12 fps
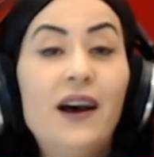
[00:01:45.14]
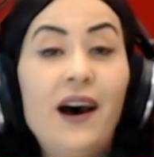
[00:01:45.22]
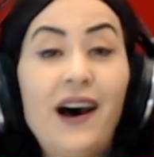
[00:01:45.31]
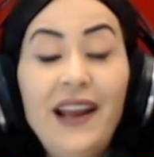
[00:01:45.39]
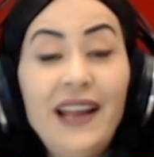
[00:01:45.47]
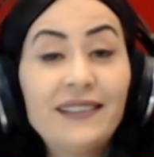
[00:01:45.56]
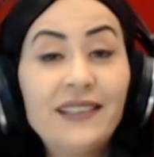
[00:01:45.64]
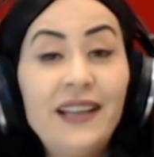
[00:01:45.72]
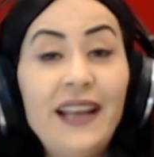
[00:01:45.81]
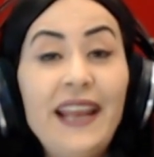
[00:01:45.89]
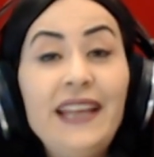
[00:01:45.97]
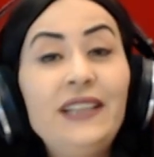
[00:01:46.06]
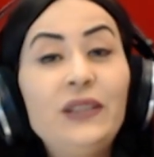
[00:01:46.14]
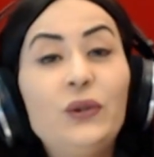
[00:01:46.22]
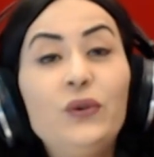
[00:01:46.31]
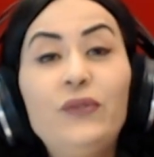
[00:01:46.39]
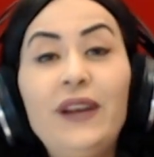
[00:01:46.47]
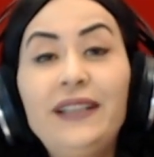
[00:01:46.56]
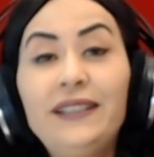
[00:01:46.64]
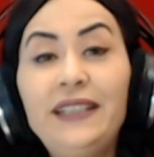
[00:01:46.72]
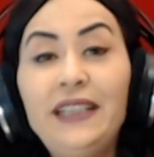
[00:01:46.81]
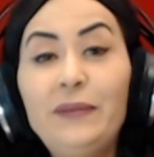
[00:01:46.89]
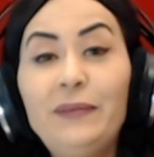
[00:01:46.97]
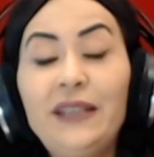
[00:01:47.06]
Hayatta en
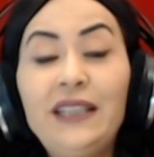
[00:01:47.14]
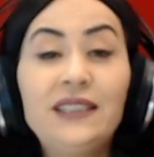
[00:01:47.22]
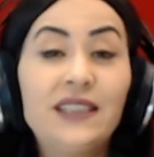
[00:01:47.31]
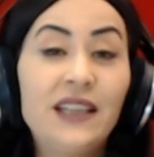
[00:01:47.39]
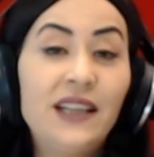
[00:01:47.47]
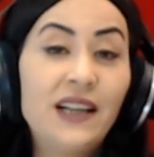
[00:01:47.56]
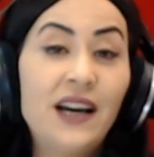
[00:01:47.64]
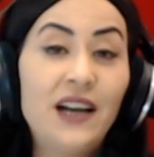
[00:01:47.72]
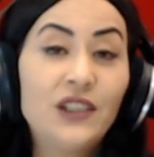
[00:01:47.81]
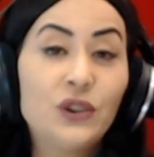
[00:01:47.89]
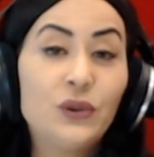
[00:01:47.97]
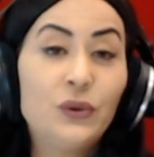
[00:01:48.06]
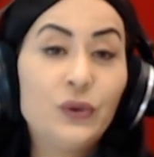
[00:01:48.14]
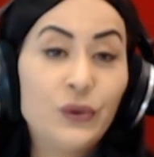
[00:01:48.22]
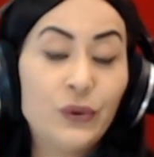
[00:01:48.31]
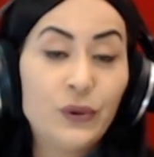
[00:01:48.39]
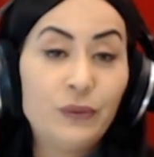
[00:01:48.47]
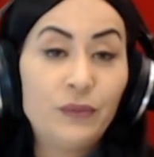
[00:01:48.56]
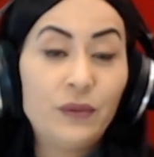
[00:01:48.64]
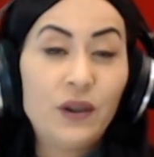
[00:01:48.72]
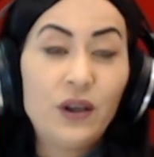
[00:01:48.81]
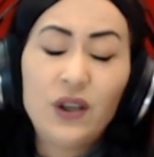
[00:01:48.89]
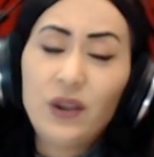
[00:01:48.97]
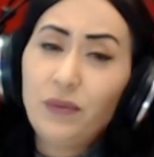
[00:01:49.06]
güvendiğim insana karşı duyduğum
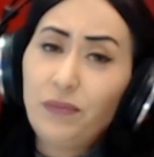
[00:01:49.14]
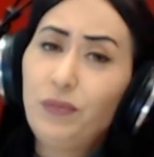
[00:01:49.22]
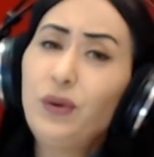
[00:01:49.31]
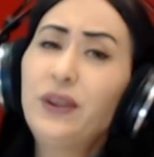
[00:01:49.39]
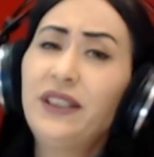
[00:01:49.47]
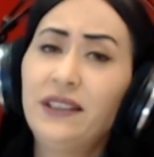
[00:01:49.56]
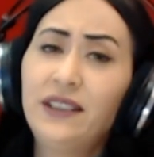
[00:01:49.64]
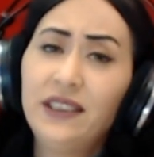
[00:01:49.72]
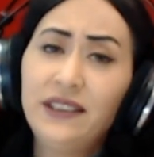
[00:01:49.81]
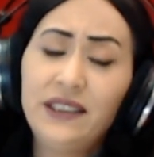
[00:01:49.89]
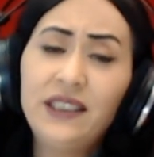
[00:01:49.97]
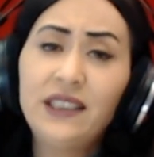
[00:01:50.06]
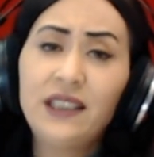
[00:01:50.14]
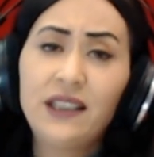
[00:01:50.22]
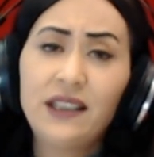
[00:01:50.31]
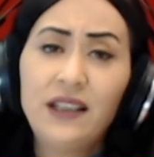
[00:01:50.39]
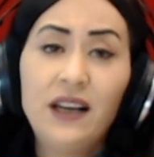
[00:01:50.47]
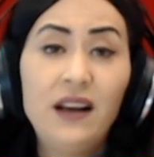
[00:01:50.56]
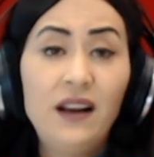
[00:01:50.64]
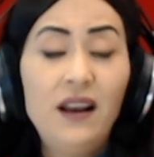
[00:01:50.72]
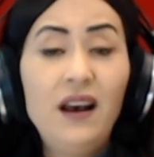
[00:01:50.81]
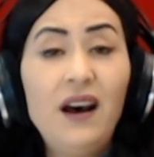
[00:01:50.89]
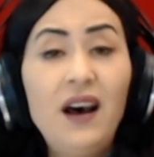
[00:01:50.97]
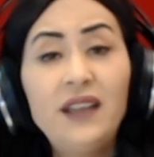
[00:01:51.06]
bu kırgınlık
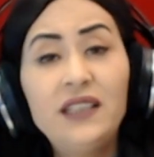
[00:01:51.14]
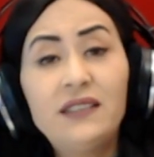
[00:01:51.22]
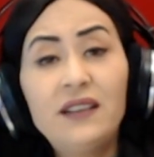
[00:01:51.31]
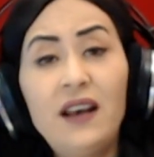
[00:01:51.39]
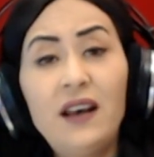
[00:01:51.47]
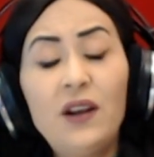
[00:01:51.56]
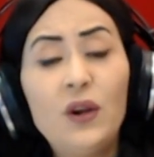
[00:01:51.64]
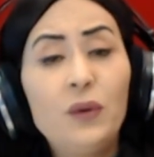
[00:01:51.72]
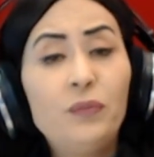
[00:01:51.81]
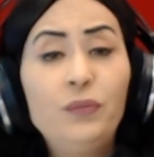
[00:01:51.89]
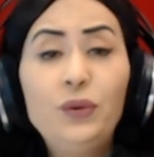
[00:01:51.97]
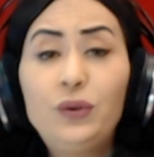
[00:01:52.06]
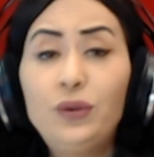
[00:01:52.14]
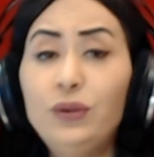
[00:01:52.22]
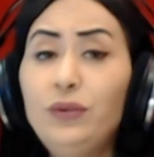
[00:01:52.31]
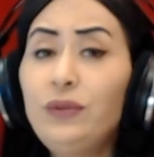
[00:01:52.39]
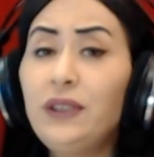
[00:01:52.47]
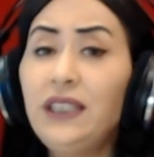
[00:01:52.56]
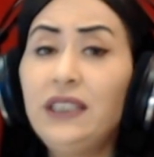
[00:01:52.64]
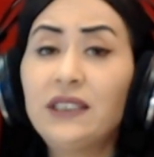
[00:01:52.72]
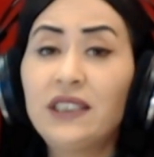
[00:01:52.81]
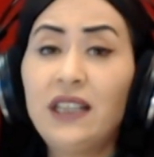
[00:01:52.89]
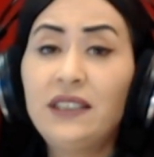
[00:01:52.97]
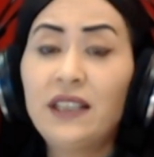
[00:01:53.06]
adeta bütün
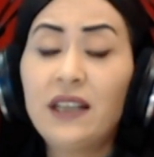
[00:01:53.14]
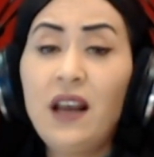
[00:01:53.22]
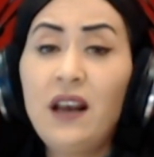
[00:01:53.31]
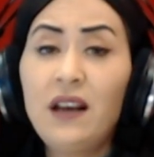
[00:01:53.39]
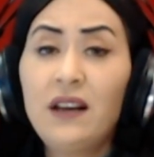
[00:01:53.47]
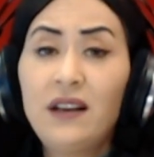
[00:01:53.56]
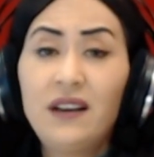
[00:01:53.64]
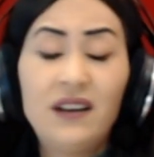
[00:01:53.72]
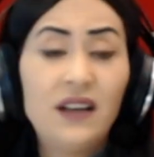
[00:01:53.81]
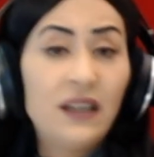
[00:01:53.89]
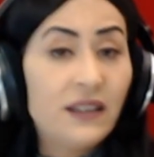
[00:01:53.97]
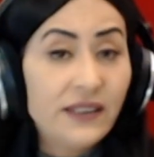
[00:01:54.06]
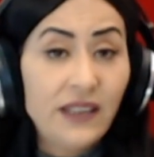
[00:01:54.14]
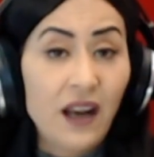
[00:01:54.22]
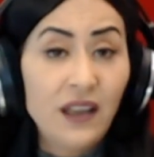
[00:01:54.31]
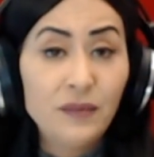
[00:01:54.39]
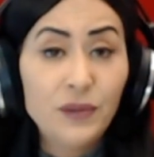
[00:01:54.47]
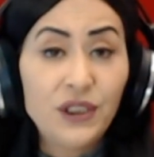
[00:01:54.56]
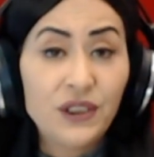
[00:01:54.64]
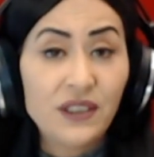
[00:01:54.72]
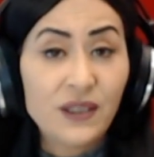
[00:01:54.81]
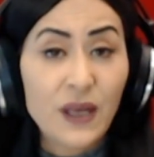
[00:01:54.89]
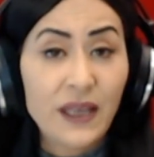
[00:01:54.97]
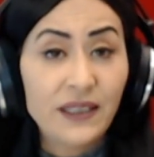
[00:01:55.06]
insanlara dağılmıştı
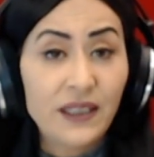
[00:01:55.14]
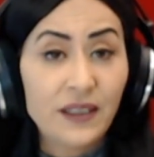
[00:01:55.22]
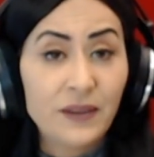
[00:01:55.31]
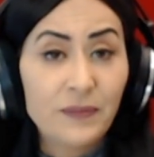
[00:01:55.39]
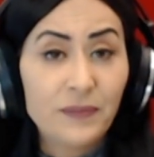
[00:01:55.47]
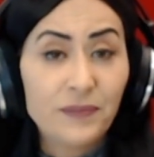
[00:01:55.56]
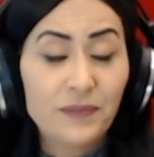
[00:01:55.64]
sanki.''